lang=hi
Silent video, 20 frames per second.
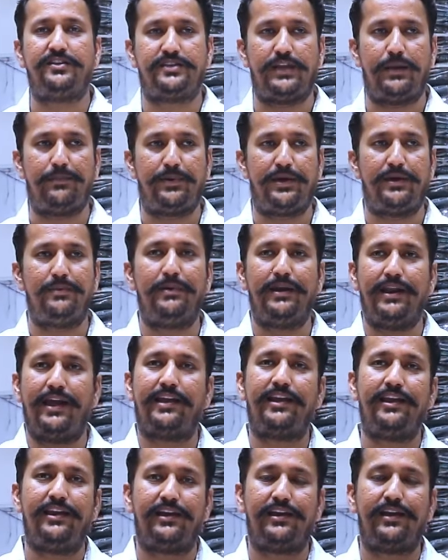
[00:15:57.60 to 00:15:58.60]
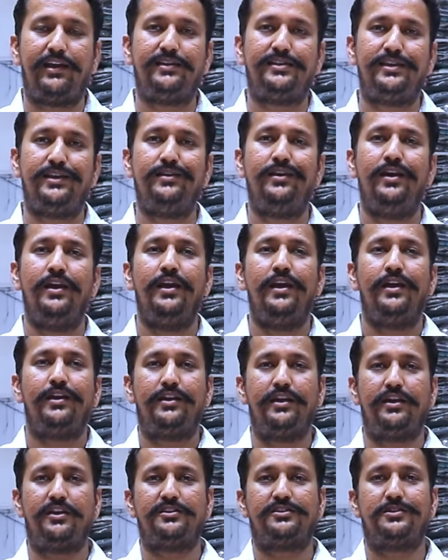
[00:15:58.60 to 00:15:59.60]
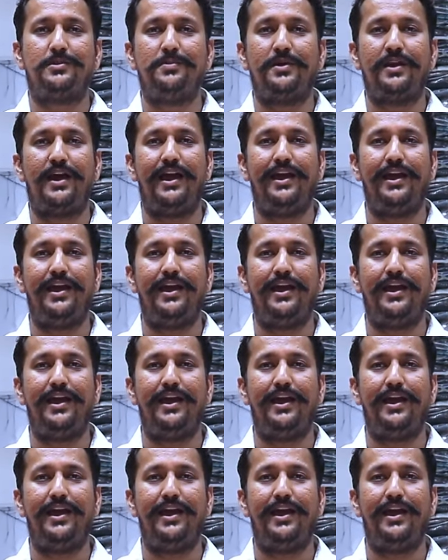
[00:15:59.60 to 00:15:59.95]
सेपरेट बना के रखा है अच्छा की कस्टमर